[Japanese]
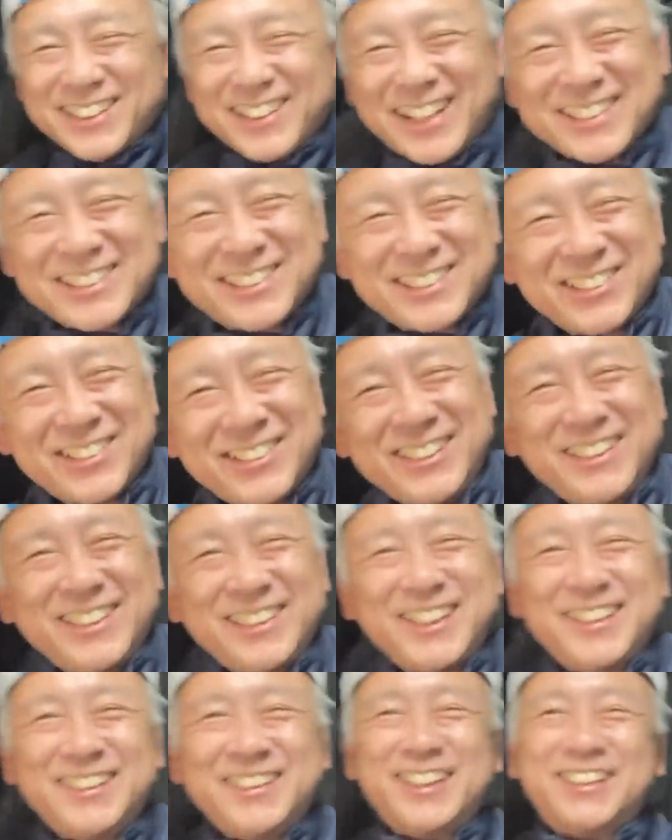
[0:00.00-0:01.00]
感じの人
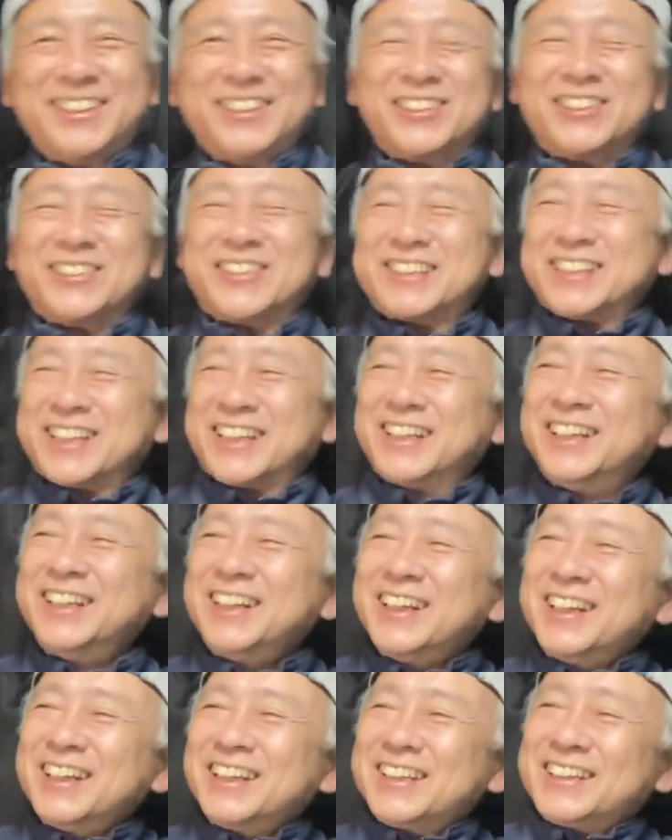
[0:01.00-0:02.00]
間になっておりまして、
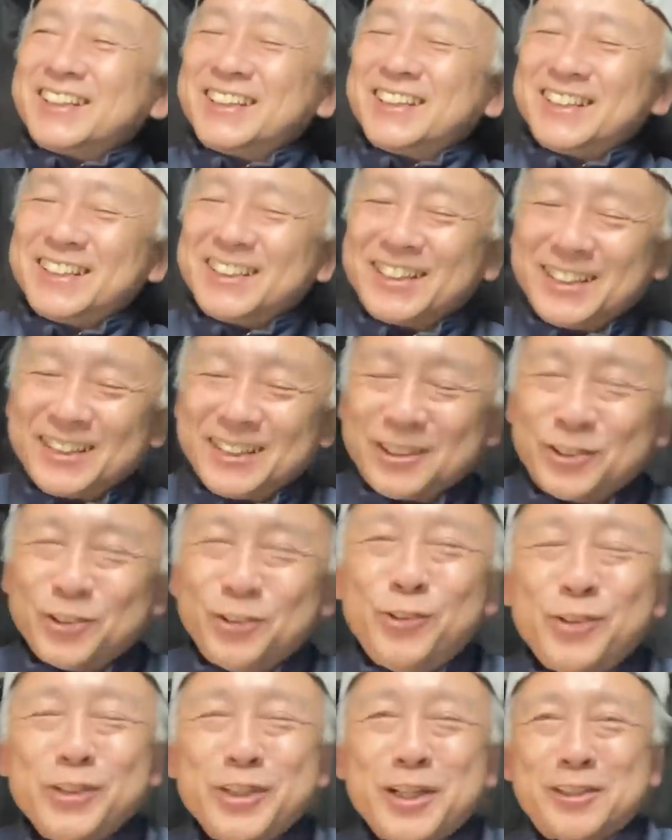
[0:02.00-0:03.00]
えー、
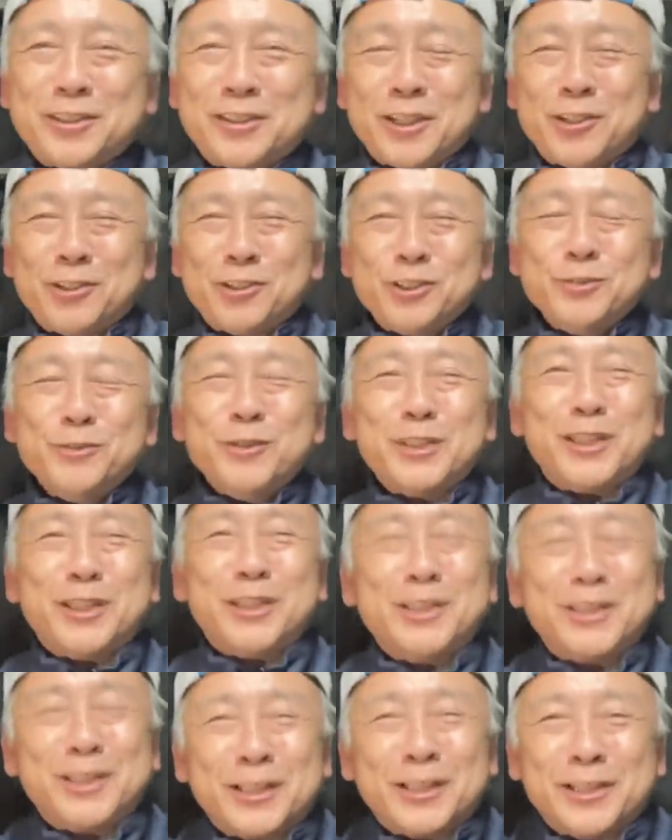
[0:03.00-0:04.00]
どうやって緩めて
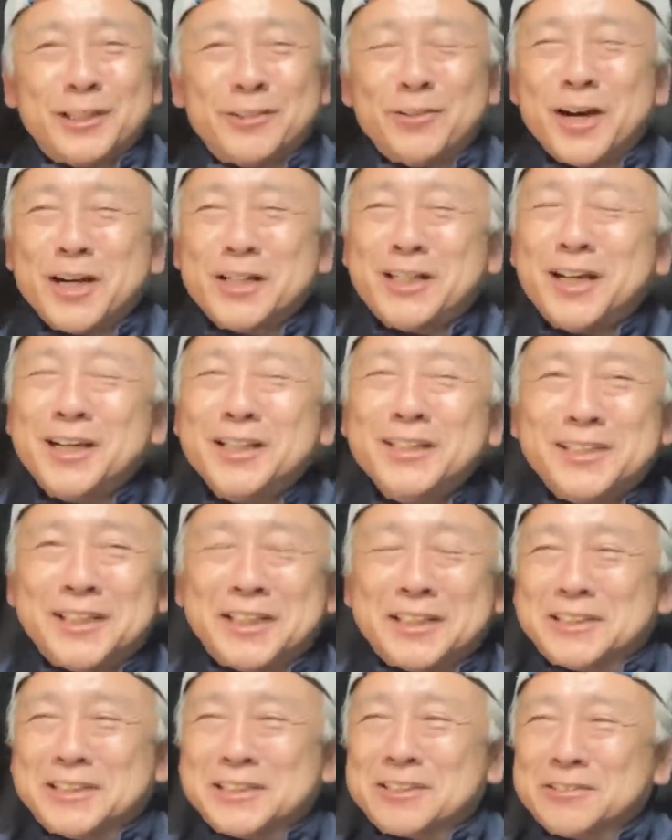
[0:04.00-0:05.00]
いいかね、わかんな
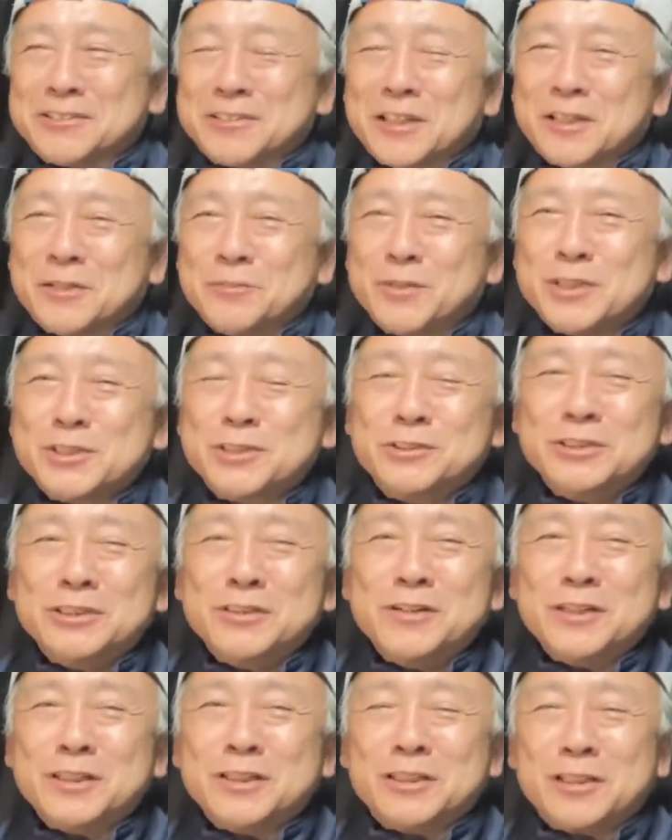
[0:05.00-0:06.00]
いんですよね。まあ、そん
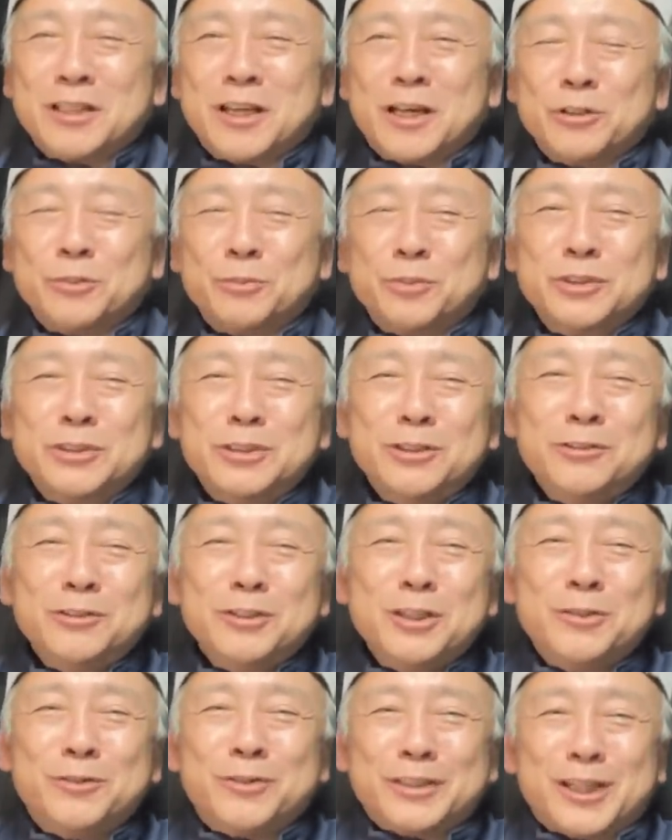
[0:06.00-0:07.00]
なわけでね、あの、ぶっ倒
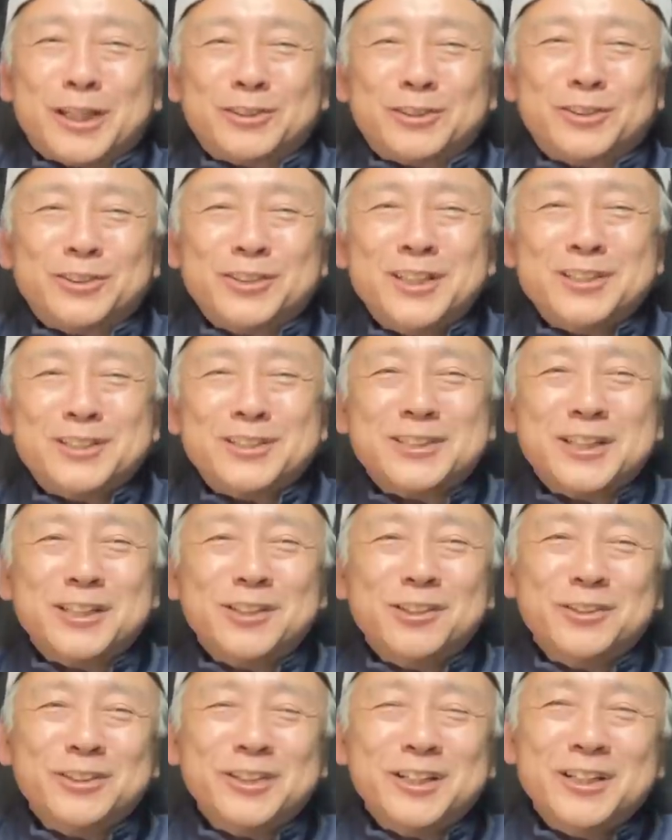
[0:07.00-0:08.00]
れるまで、とりあえず全
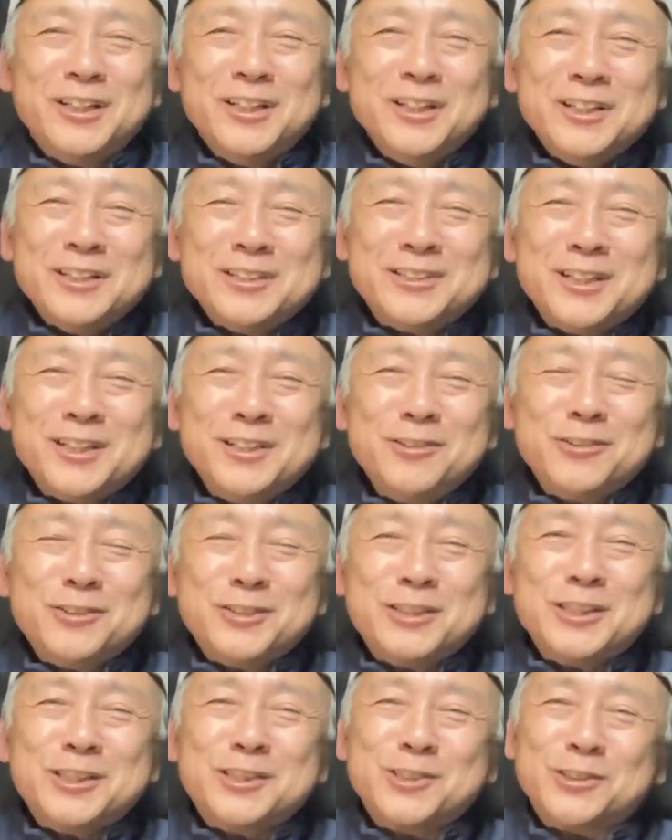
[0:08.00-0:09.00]
力で、全力
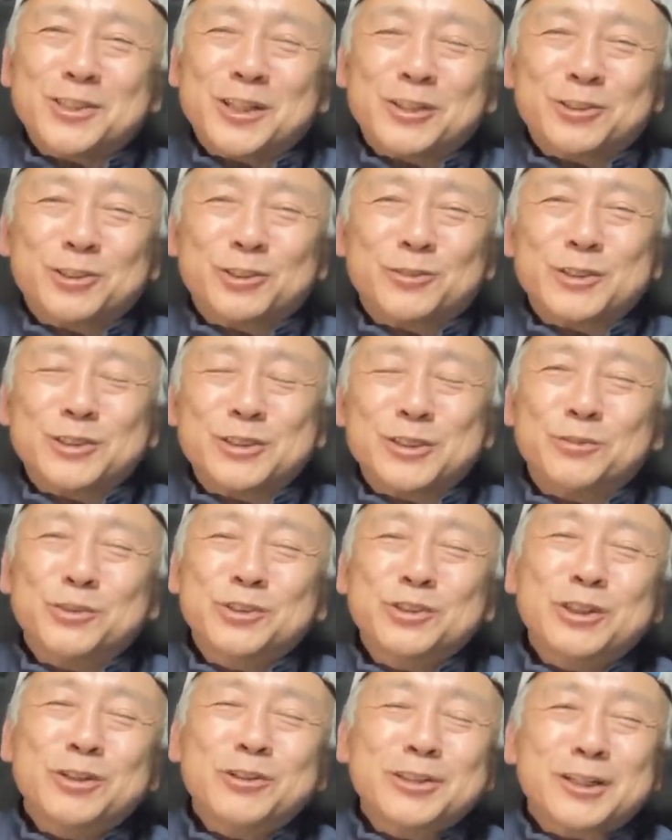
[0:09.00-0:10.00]
疾走で行こうと思いますね。
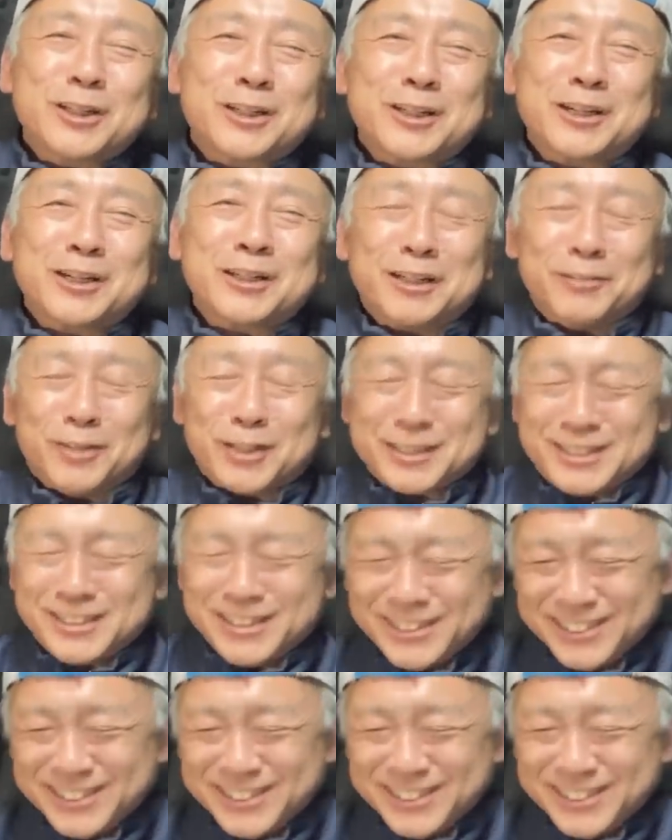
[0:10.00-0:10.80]
ぶっ倒れたら考えます。